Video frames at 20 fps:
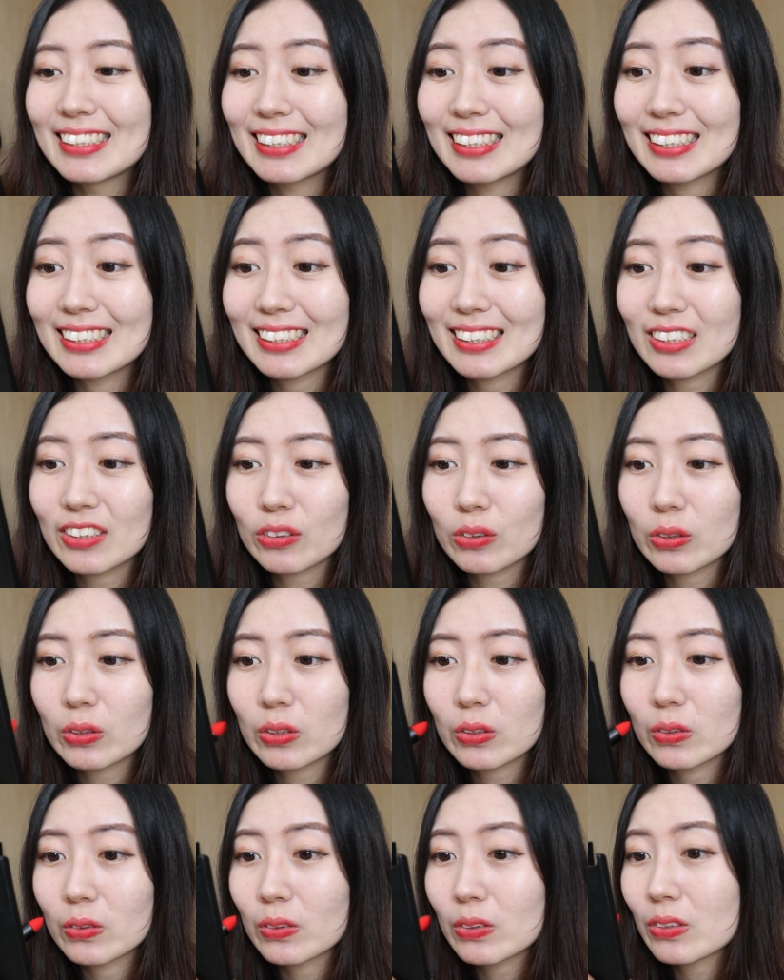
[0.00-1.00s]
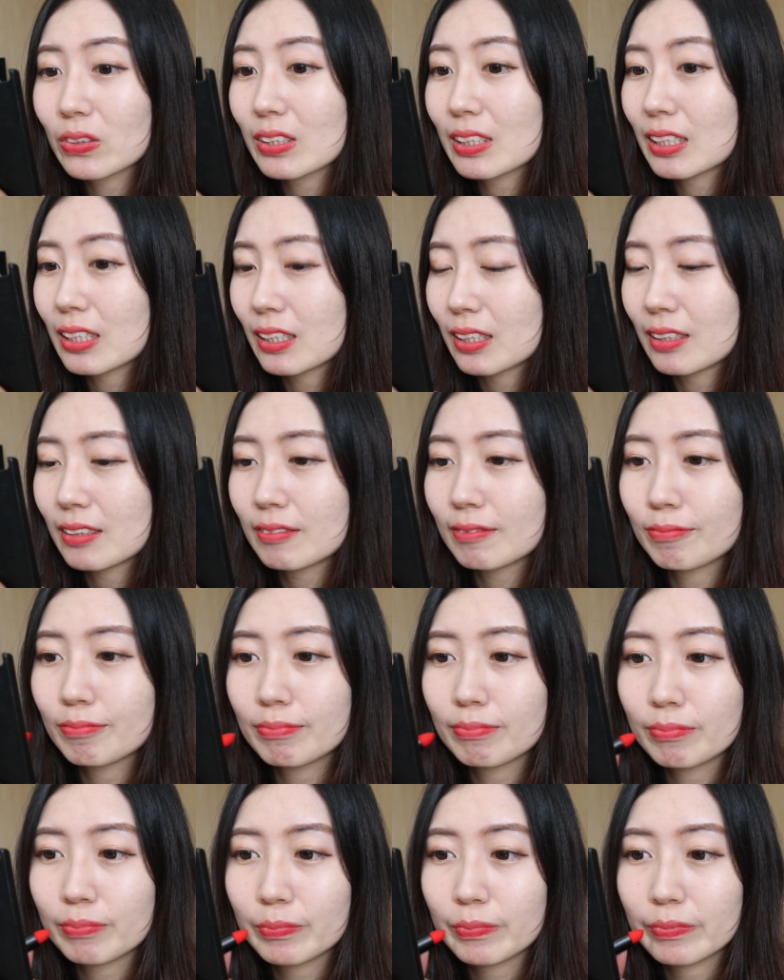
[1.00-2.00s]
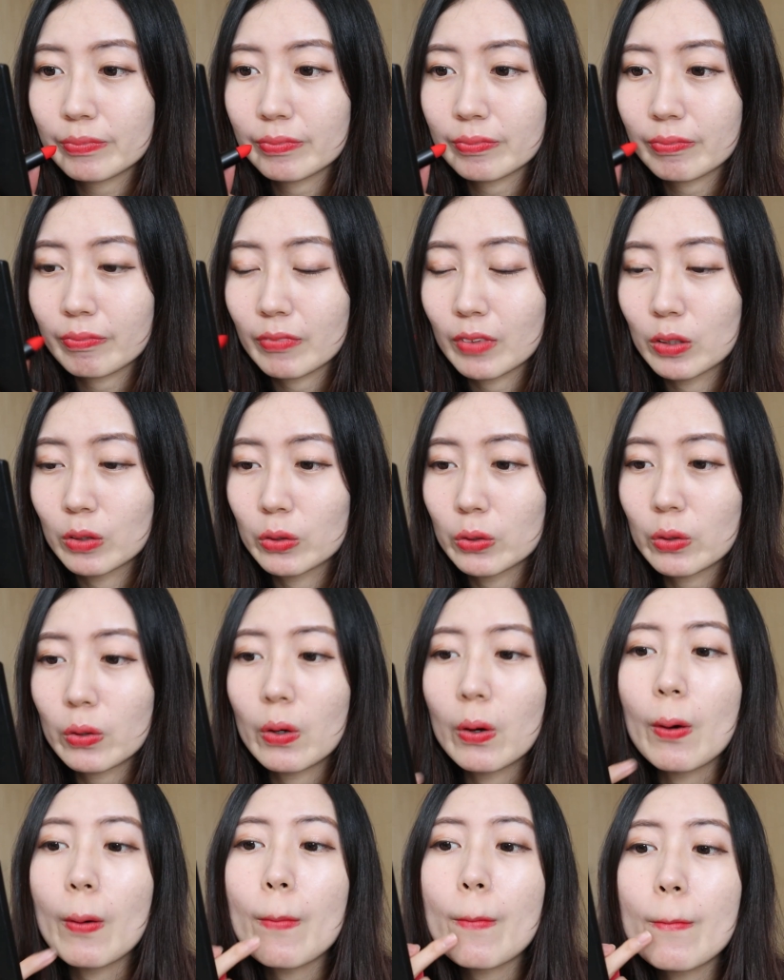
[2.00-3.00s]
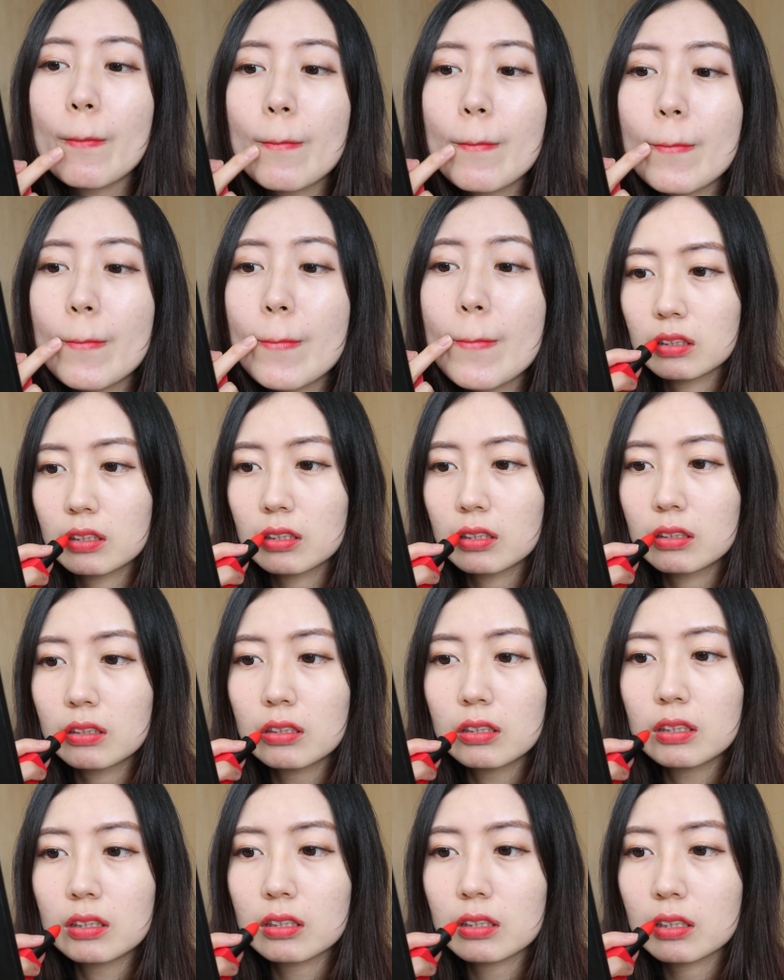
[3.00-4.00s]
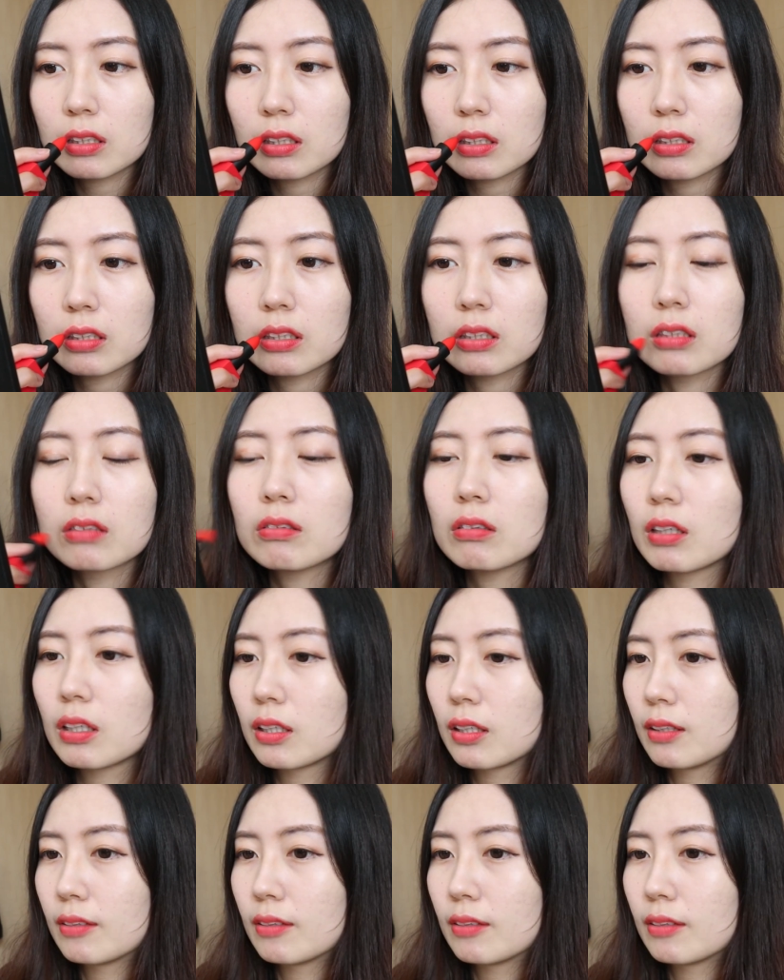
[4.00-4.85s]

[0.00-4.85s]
発色すごすぎん？うそん。色移りがすごい。